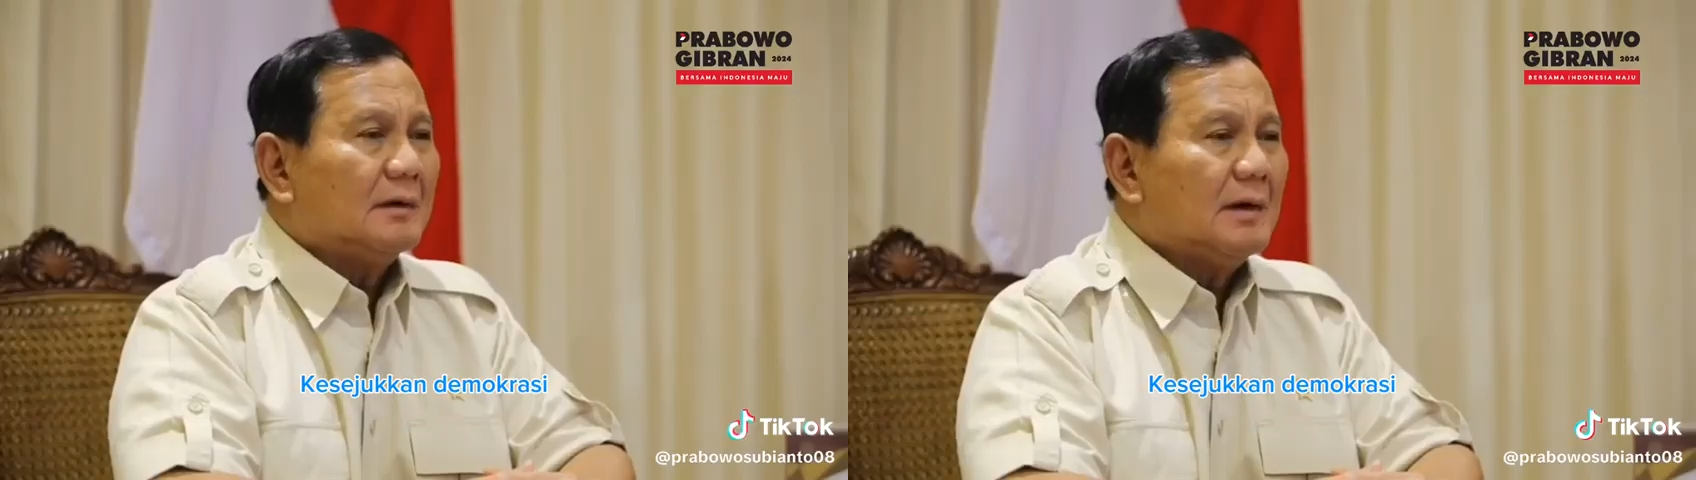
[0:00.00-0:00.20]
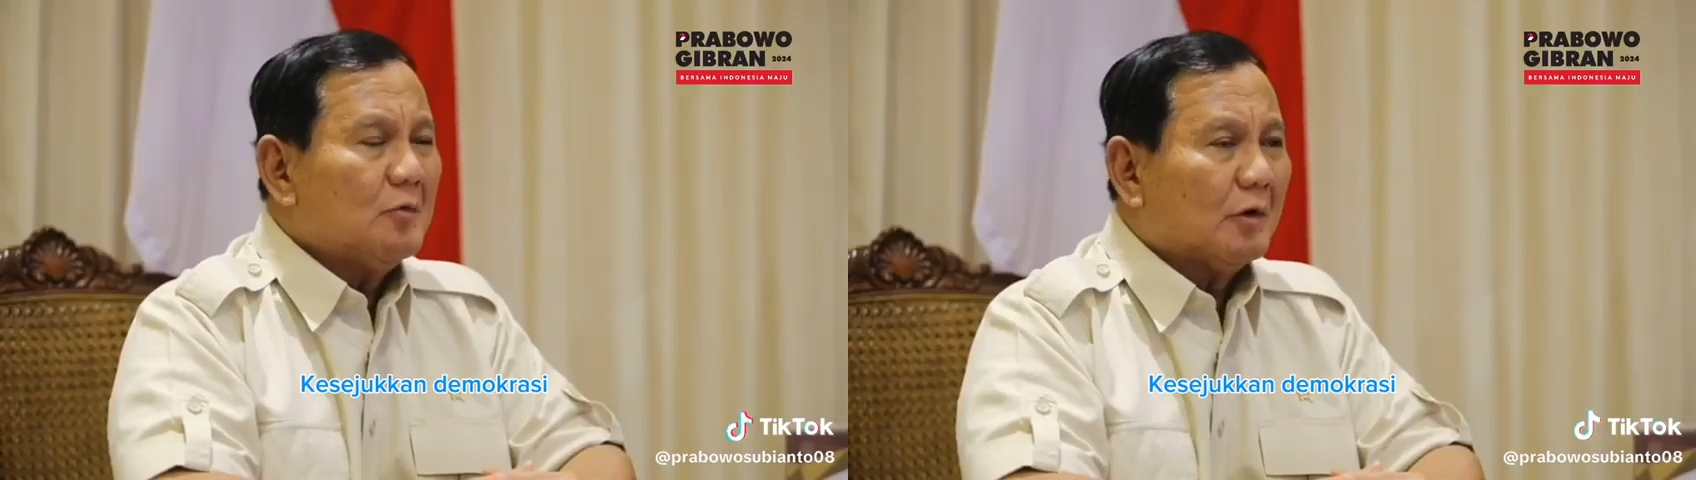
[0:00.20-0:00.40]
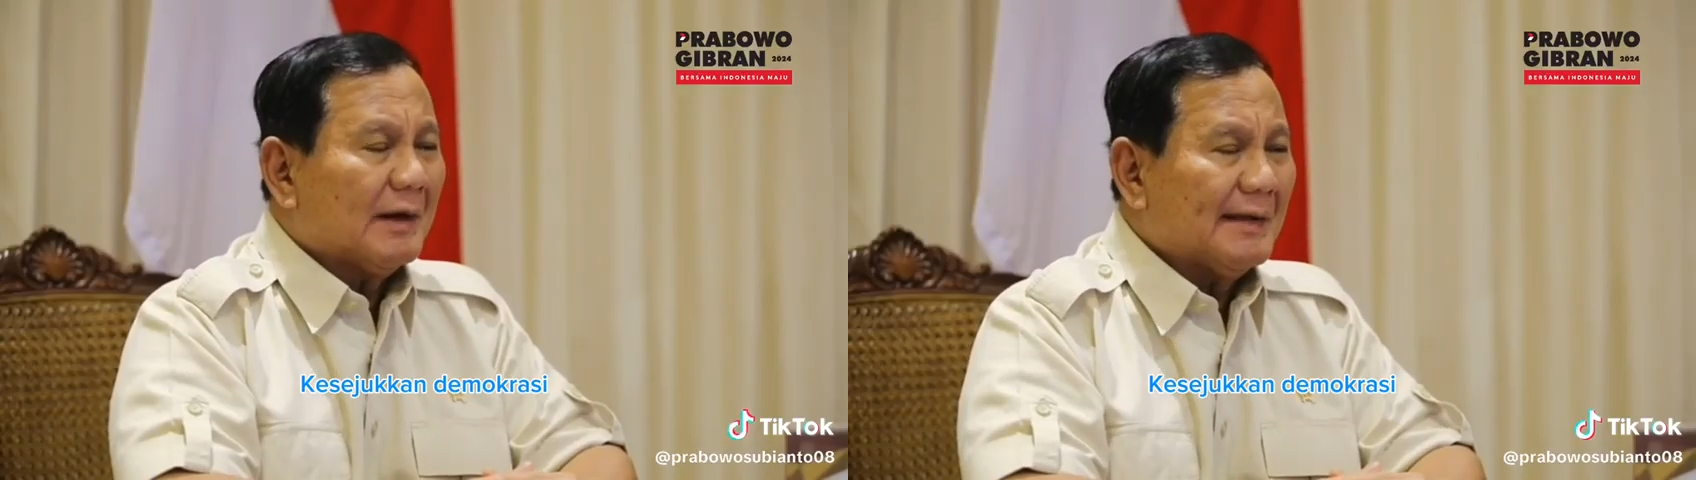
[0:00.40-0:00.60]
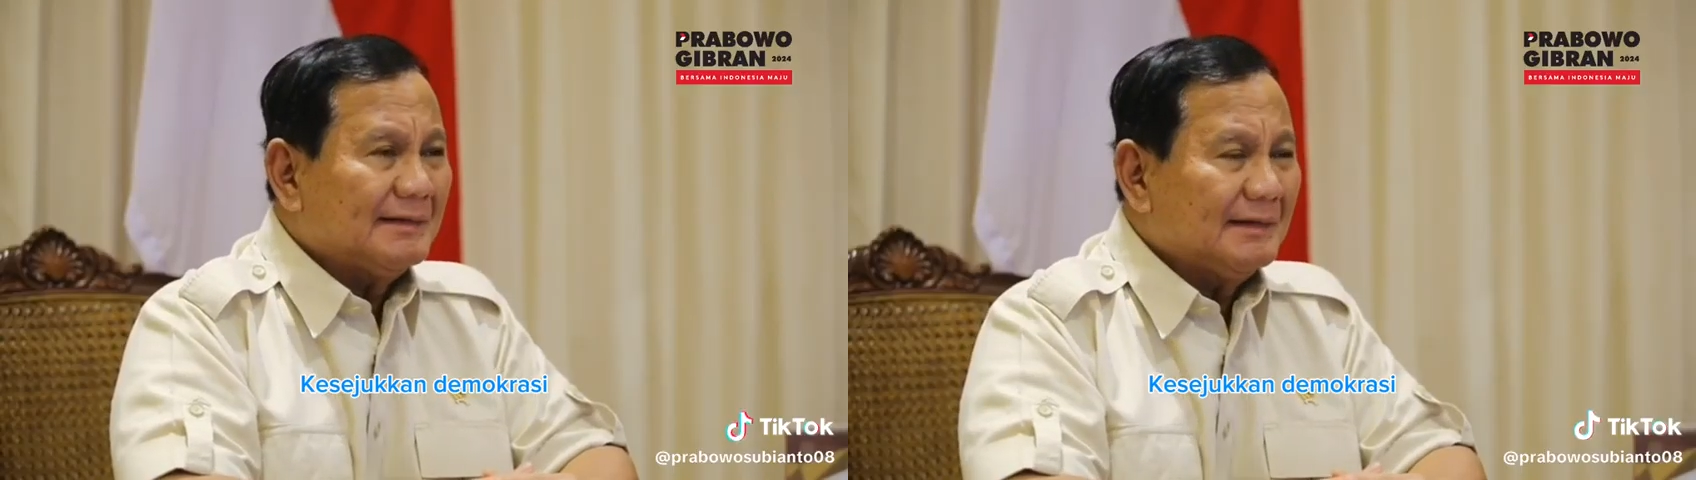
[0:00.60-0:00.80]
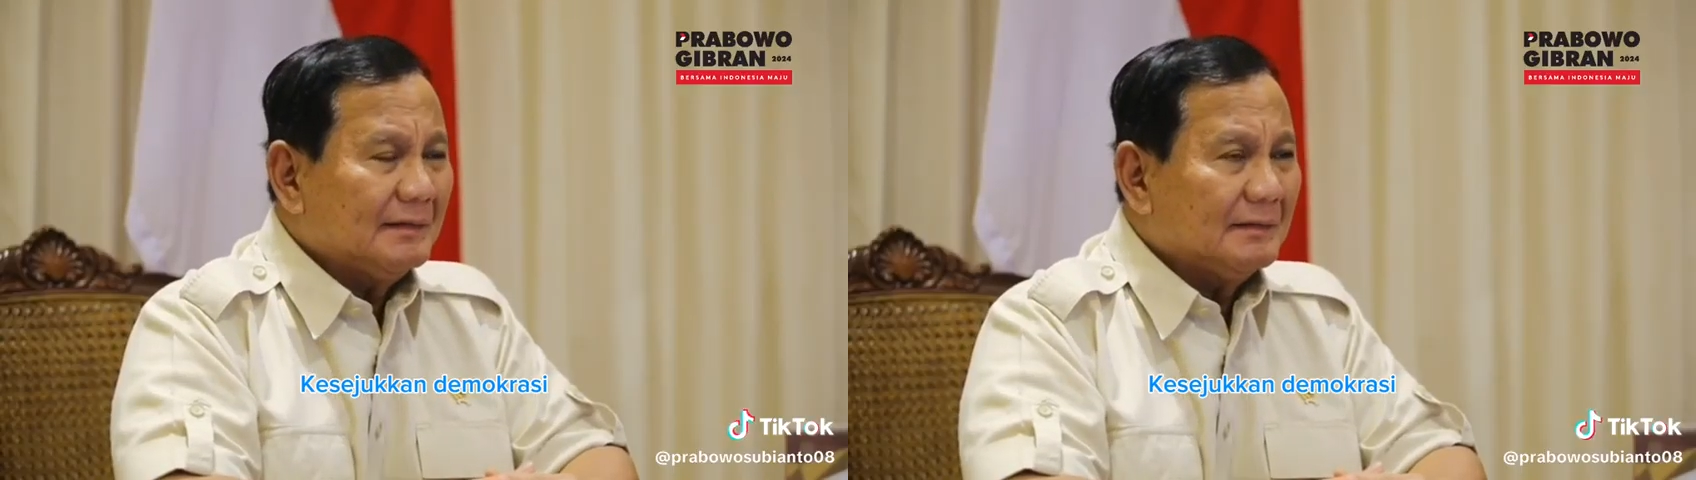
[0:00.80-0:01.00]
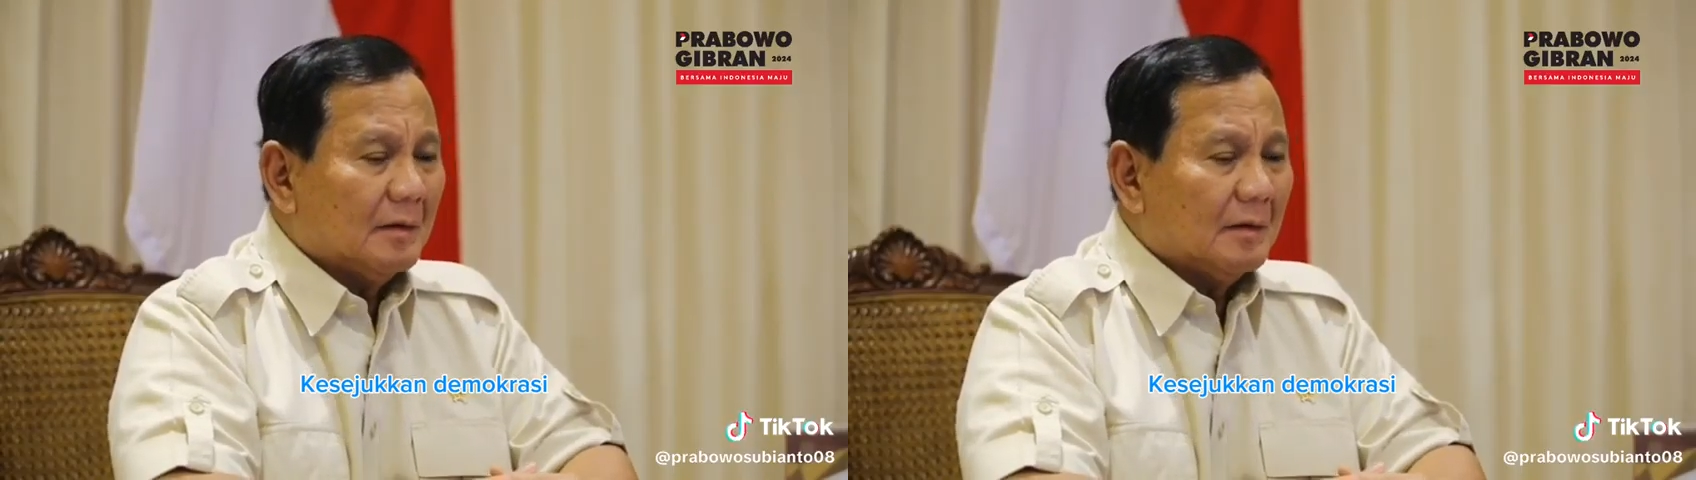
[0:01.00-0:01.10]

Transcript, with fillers: demokrasi,